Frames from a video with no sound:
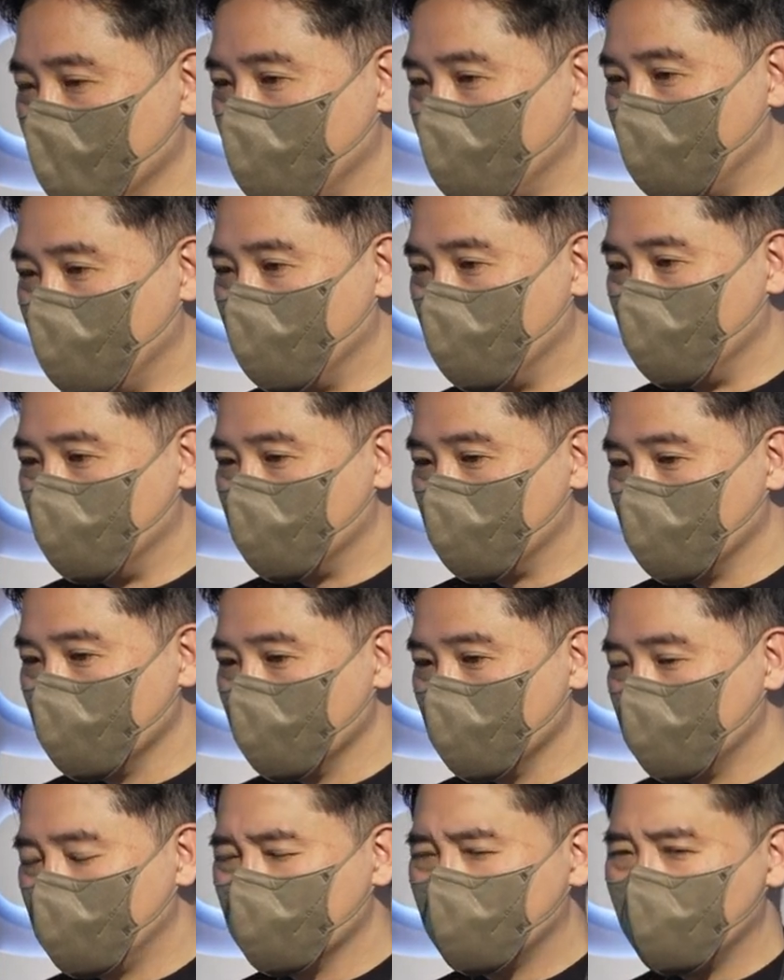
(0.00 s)
음,
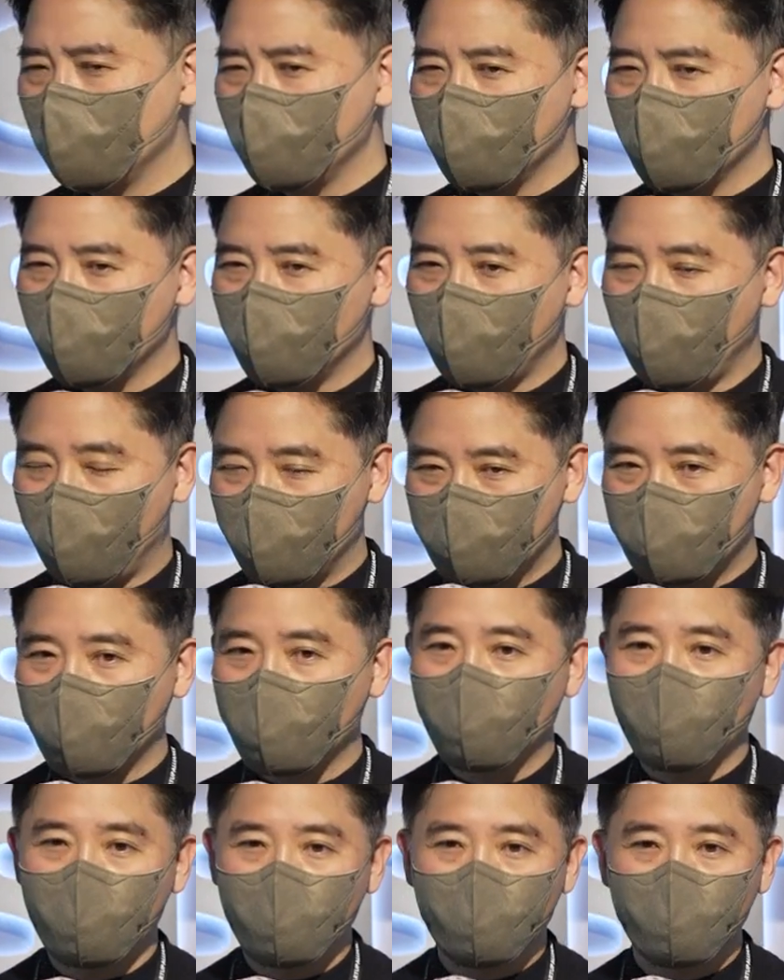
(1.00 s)
특히
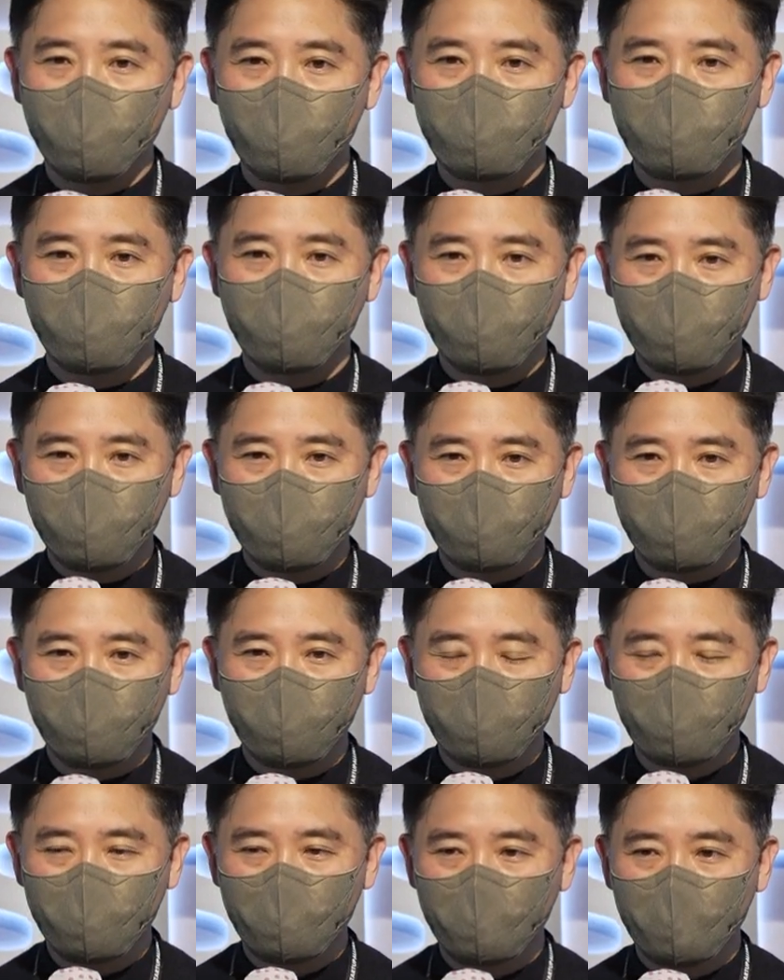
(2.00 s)
에이치알 관련돼서는
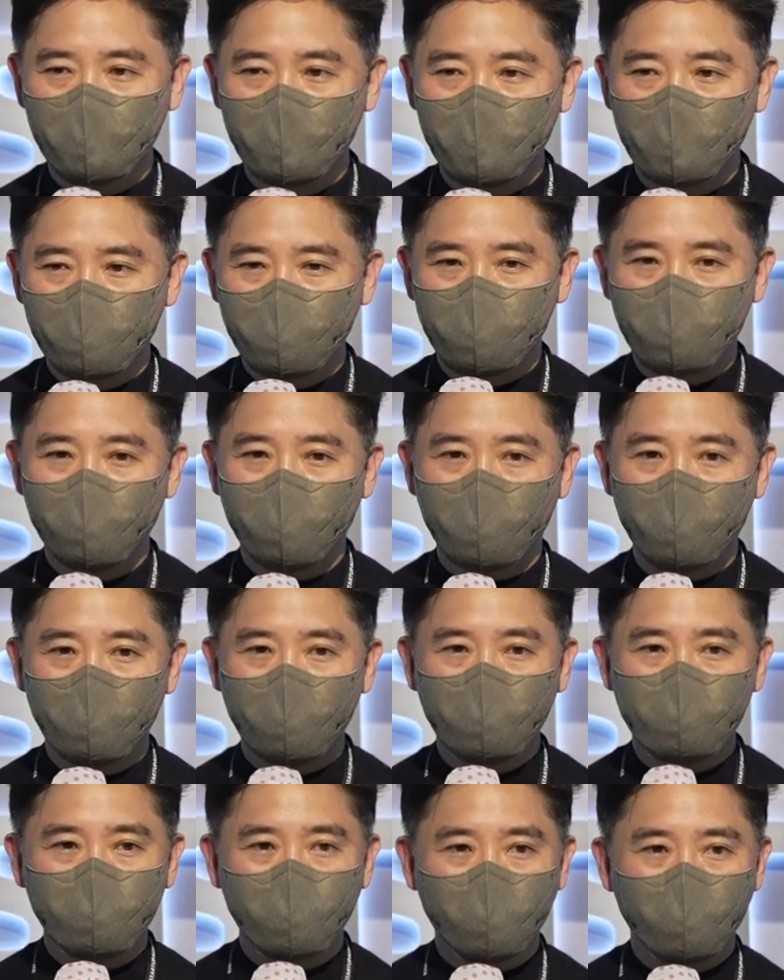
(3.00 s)
그
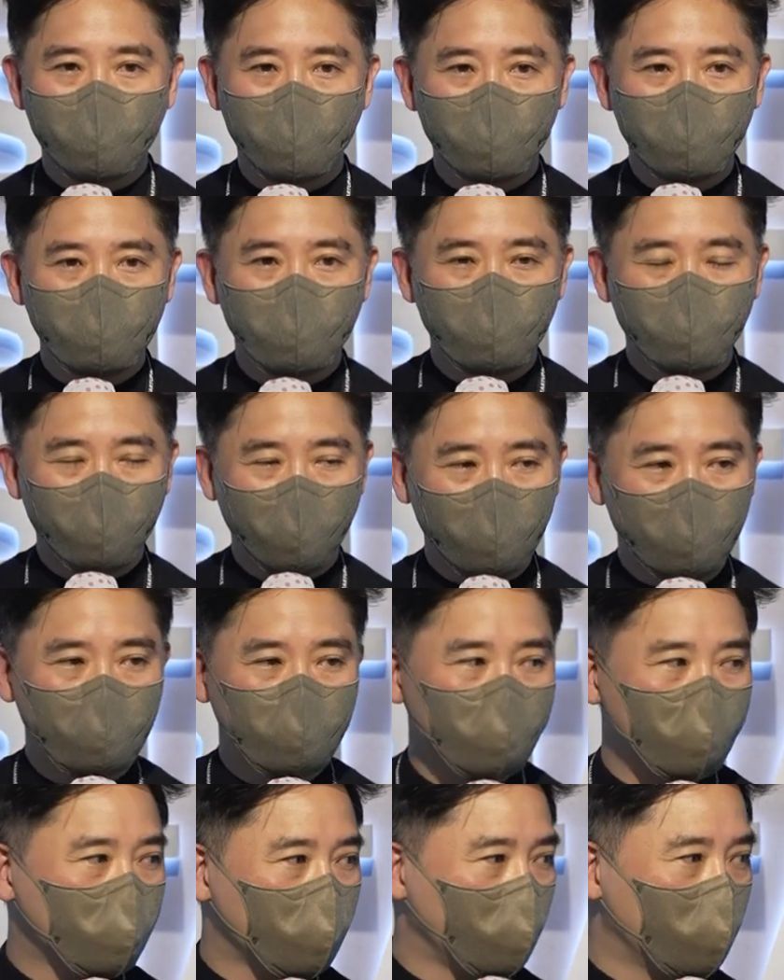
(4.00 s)
나라에서의 이제
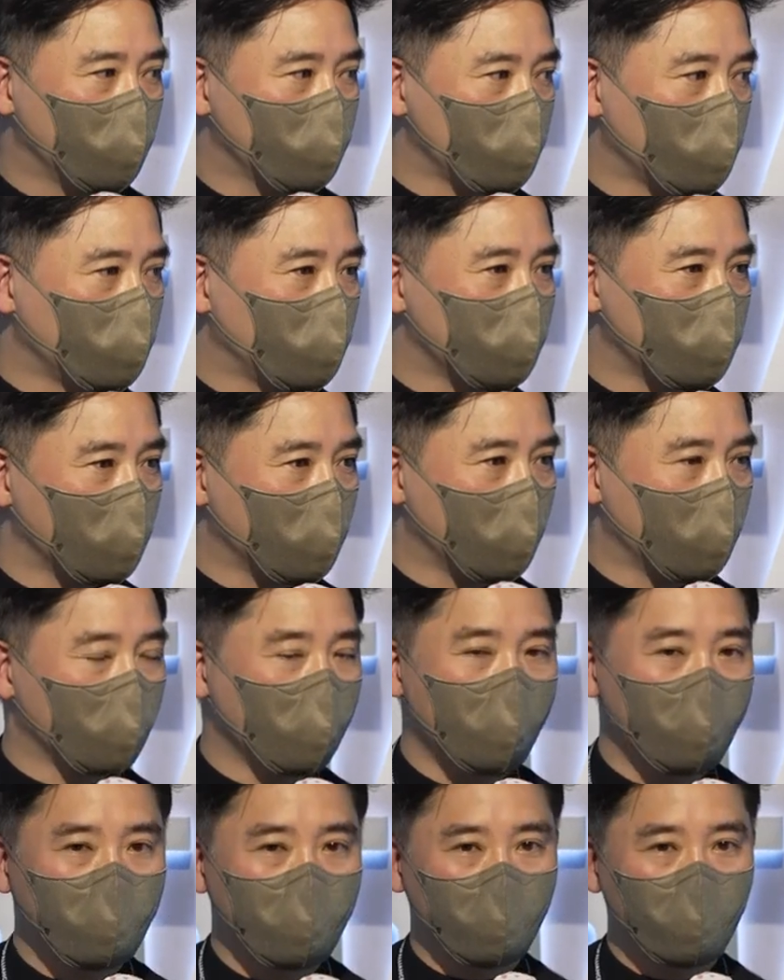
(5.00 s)
프랙티스 잘 정말 잘
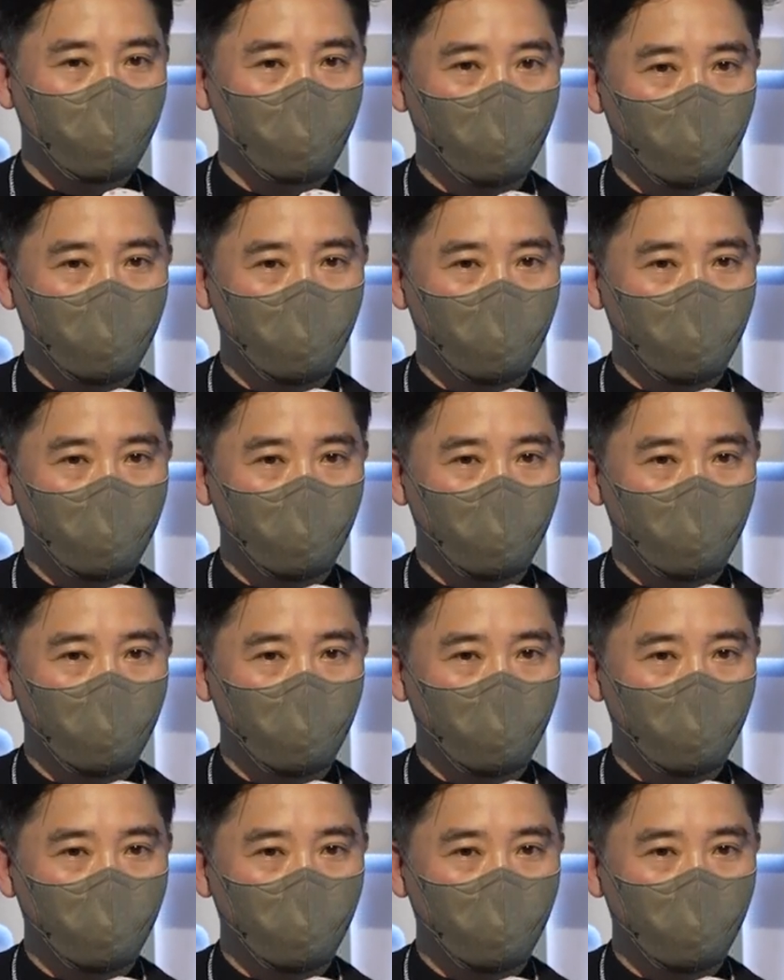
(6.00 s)
이해를 해야 될 것